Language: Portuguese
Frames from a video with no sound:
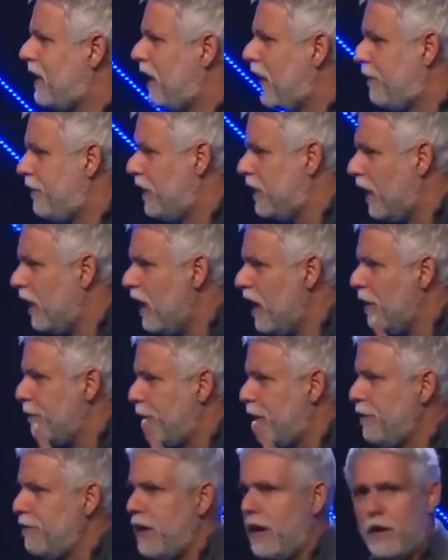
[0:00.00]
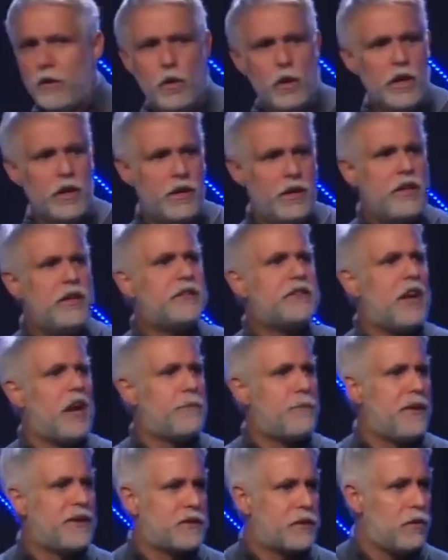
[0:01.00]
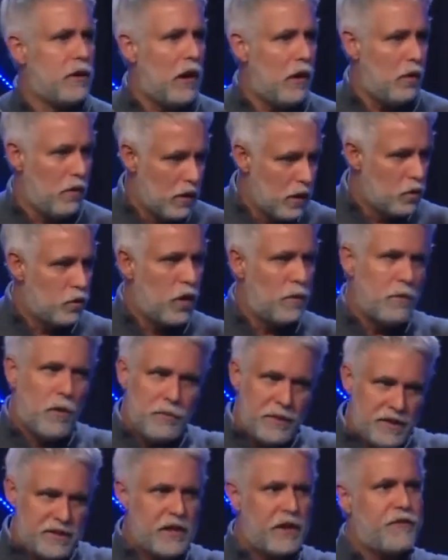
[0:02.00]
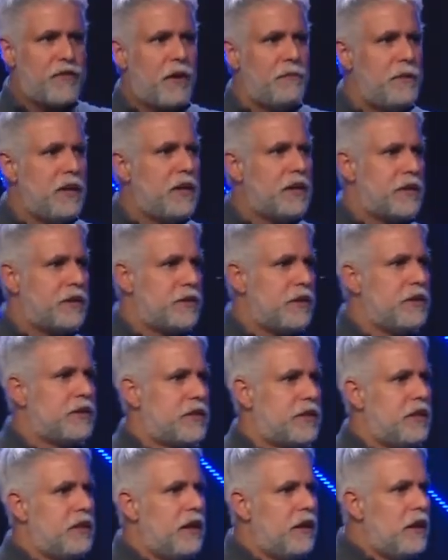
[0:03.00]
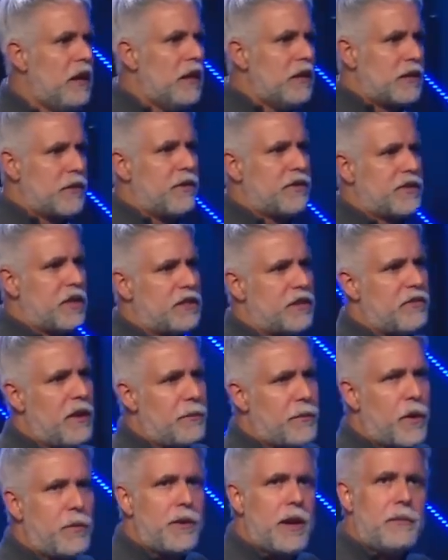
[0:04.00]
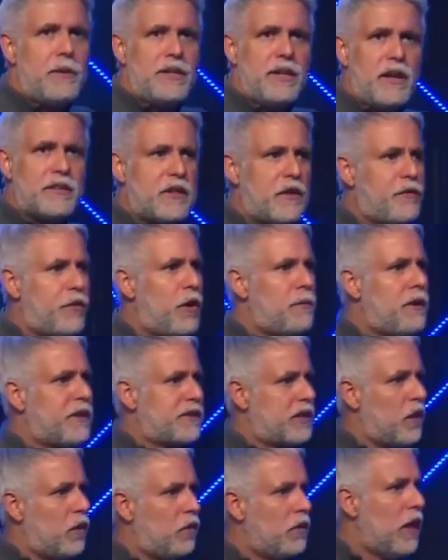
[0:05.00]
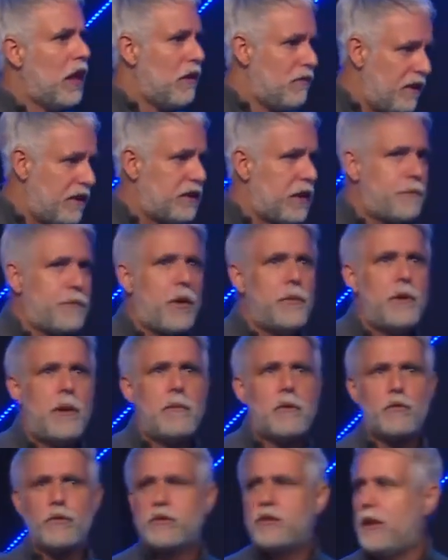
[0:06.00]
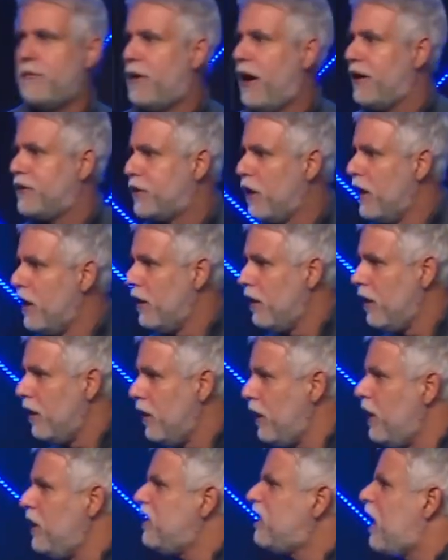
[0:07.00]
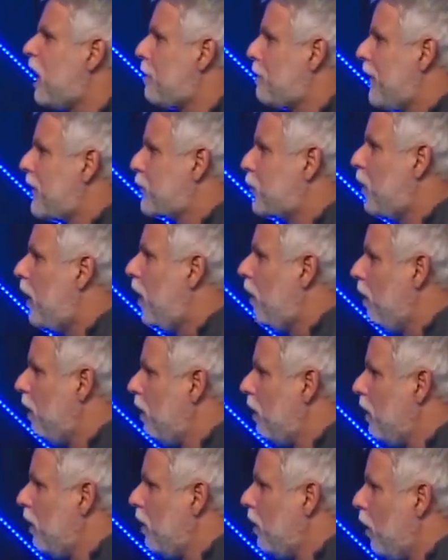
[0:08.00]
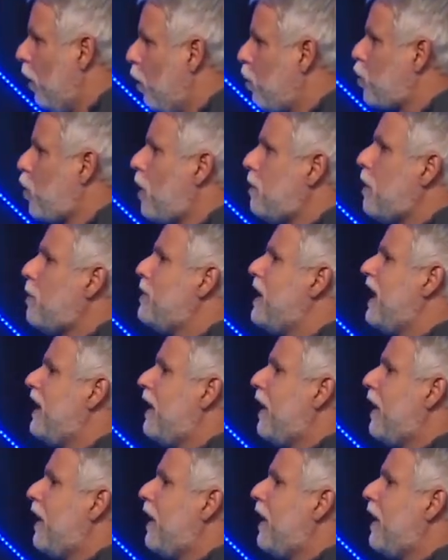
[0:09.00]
bem na vida. Primeiro, interpessoal. Normalmente é a família que te ensina. Se você tiver problema nessa formação, vai ter problema com os demais. Interpessoal ou como eu me